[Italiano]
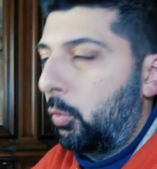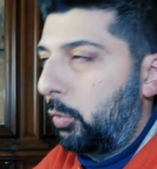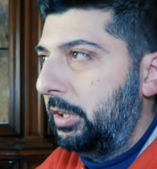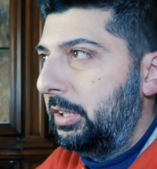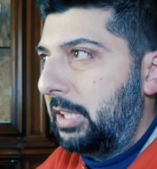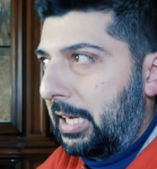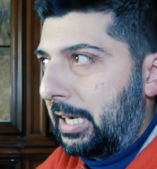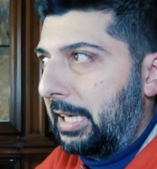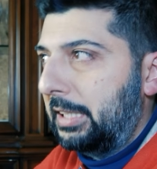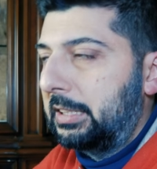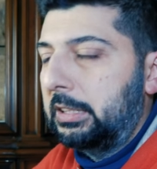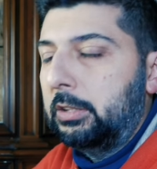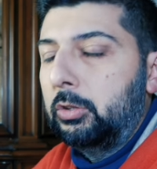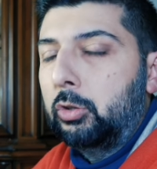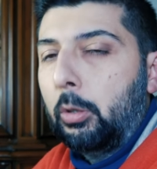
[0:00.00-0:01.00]
Quindi
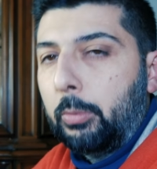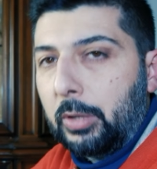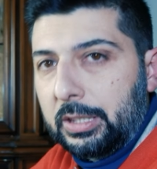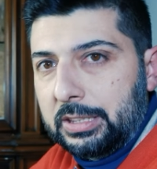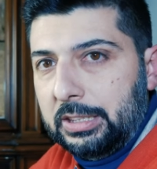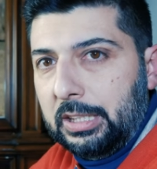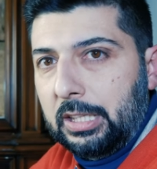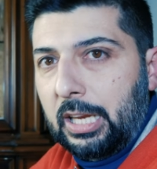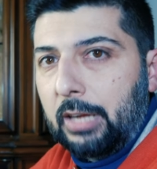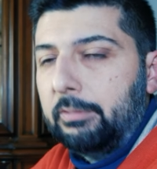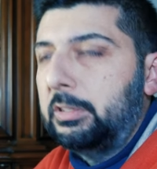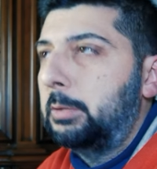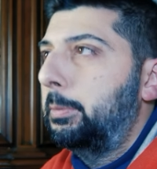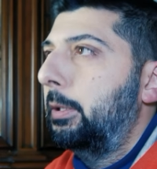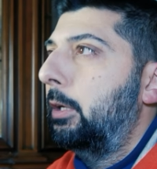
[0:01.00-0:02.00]
ragazzi, dopo la sigla
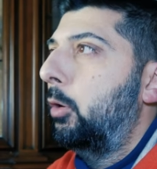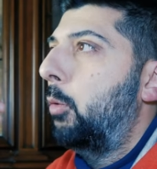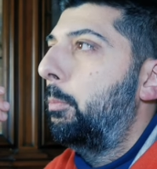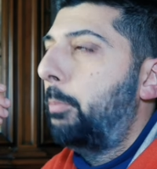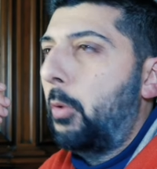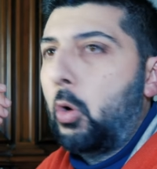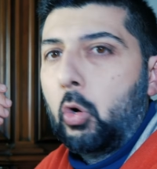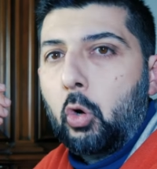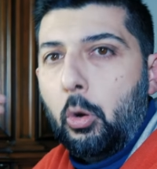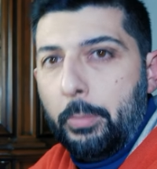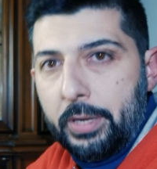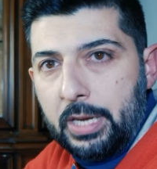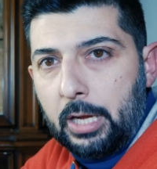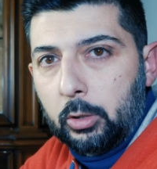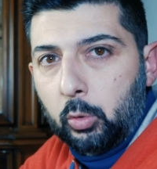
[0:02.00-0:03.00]
vi spiegherò un po'
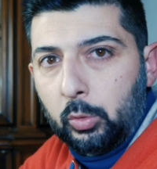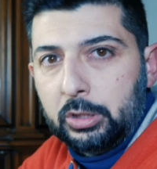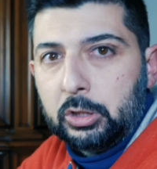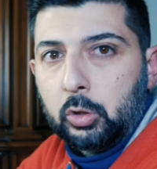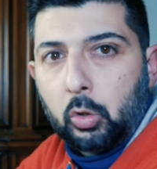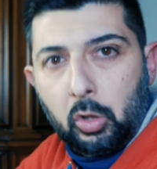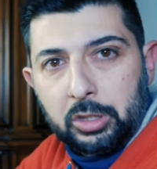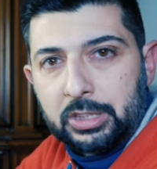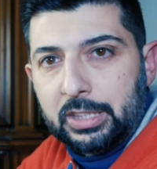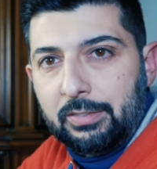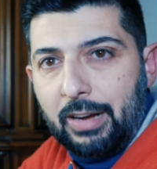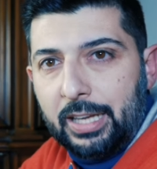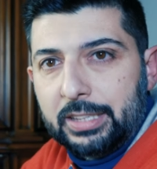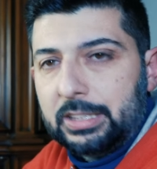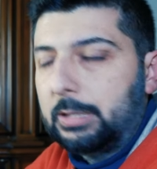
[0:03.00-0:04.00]
come è nato questo cross
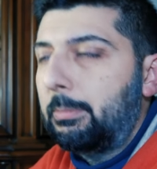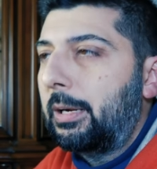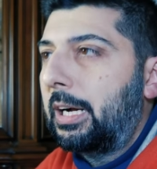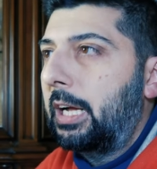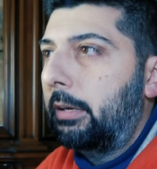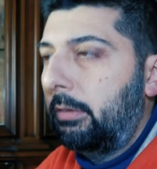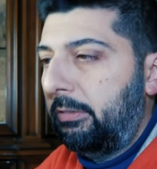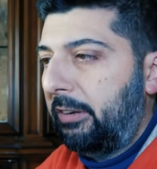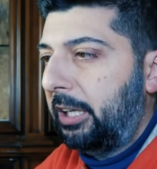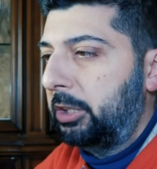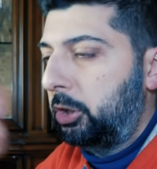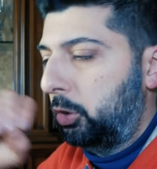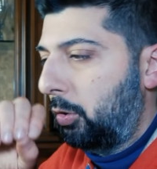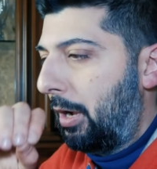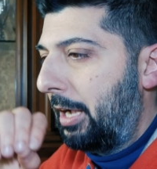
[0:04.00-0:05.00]
device e magari vi
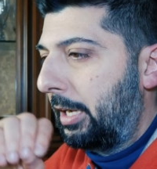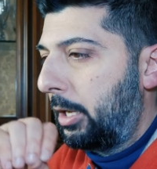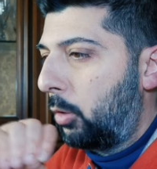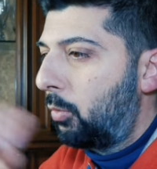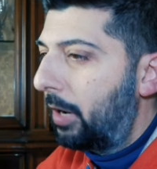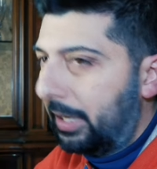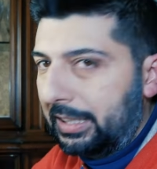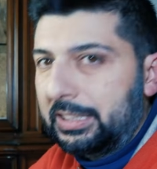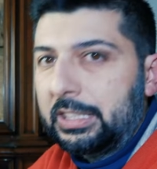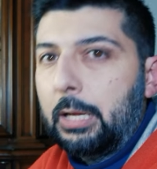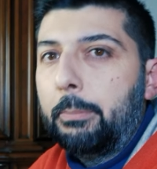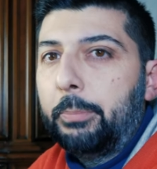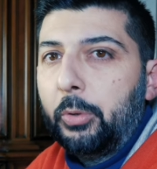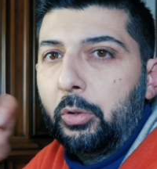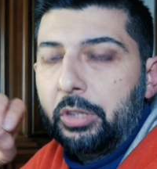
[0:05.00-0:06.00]
faccio anche qualche
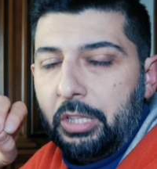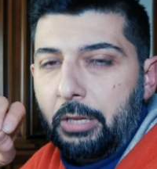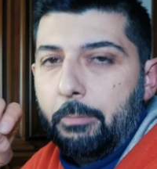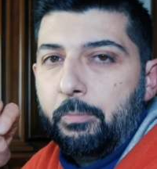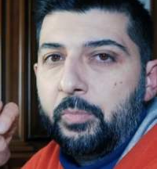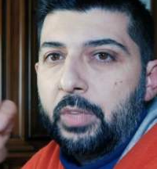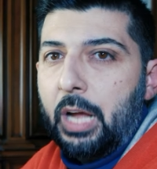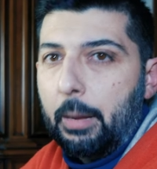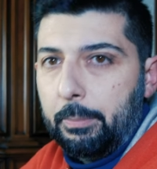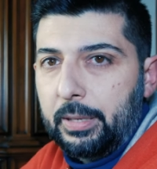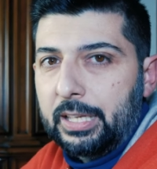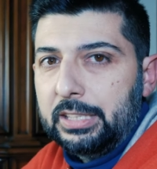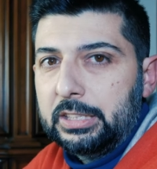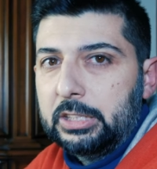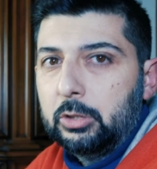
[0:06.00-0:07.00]
esempio di
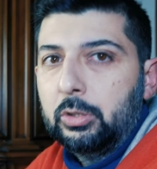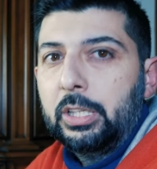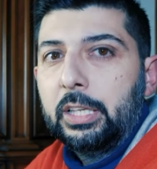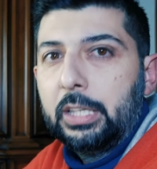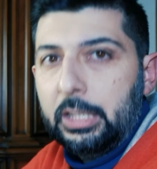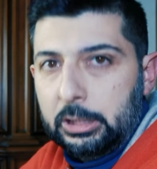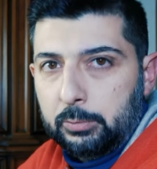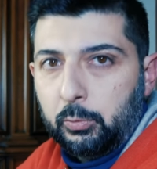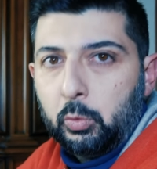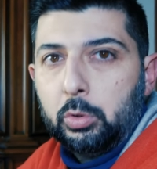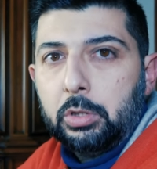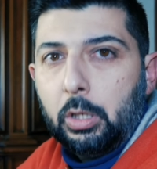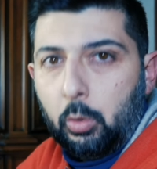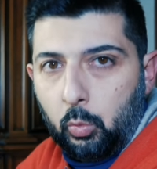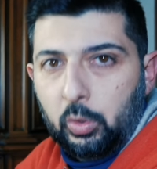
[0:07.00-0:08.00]
applicazione che
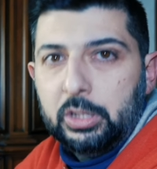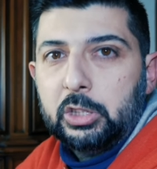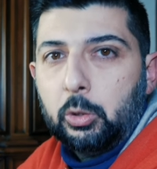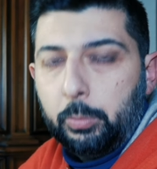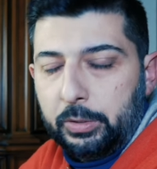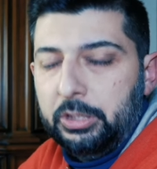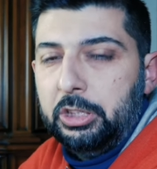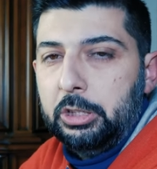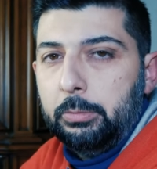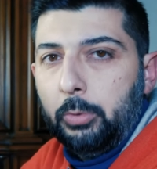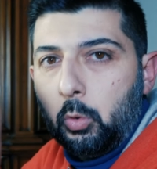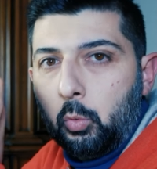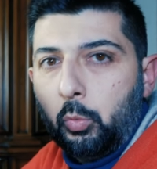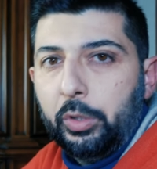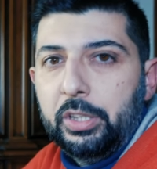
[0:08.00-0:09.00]
sfrutta questo
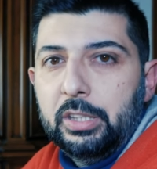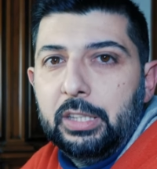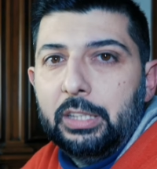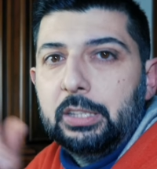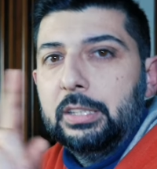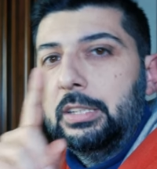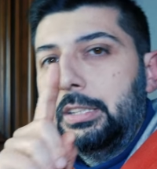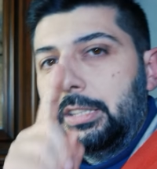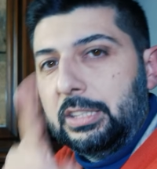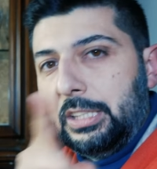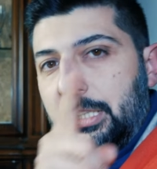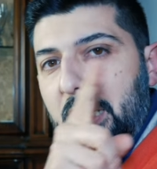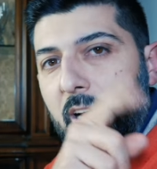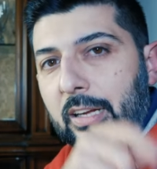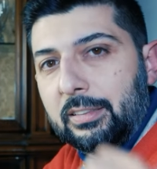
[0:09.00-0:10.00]
principio. Quindi
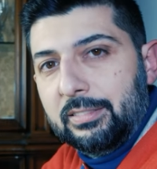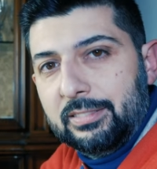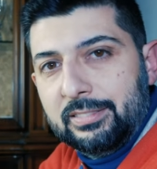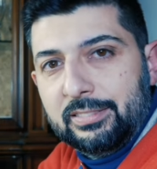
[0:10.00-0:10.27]
sigla!